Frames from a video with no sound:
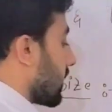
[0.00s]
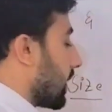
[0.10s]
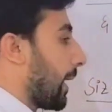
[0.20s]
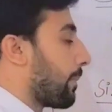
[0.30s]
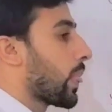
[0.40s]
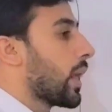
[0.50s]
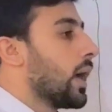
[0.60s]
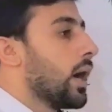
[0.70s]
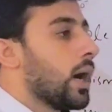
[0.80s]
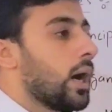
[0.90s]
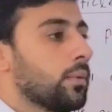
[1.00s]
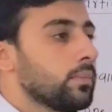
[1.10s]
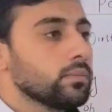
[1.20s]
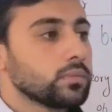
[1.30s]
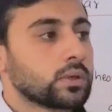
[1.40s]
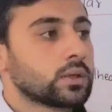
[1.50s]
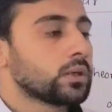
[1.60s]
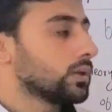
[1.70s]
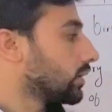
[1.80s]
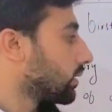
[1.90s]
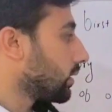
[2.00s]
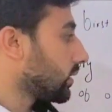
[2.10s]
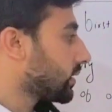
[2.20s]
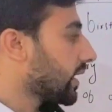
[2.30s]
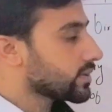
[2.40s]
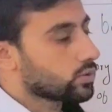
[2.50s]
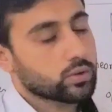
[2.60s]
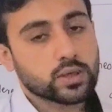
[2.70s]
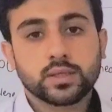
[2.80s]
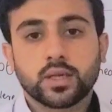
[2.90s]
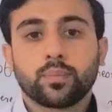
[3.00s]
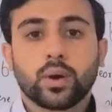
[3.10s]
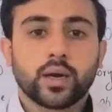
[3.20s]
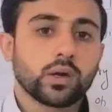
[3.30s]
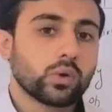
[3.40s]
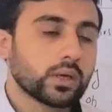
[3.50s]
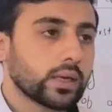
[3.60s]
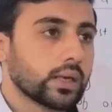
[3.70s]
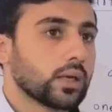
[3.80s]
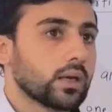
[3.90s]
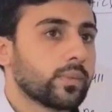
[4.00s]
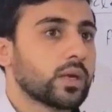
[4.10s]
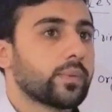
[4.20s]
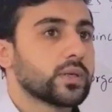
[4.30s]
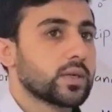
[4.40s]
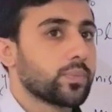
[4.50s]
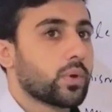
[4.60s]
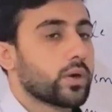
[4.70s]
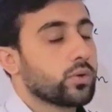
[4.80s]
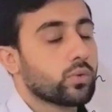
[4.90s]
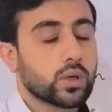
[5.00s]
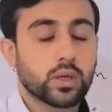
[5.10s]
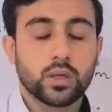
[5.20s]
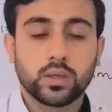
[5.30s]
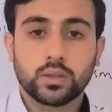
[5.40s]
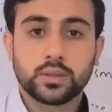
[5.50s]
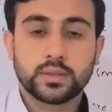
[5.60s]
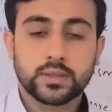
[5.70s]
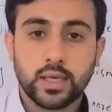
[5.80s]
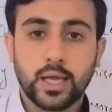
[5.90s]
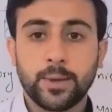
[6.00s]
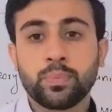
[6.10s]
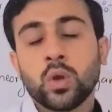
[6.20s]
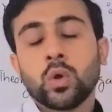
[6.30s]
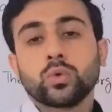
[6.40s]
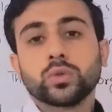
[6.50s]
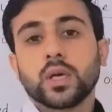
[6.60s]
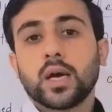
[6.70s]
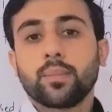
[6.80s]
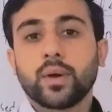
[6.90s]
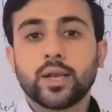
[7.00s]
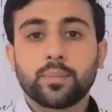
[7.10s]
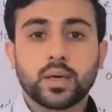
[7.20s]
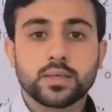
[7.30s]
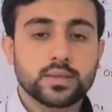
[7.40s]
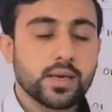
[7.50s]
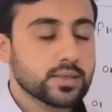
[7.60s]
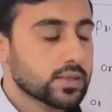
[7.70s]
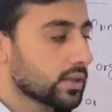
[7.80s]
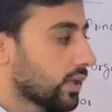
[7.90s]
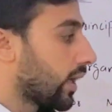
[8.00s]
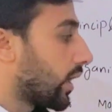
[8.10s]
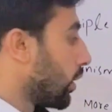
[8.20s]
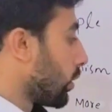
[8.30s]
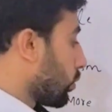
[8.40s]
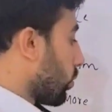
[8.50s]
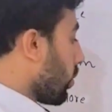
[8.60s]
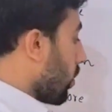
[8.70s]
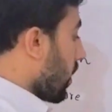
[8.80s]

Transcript: सिल है हम साइज को किस तरह पॉइंट आउट करेंगे हमारे पास एक पार्टिकुलर सिल है उसका हमारे पास साइज कितना है तो वो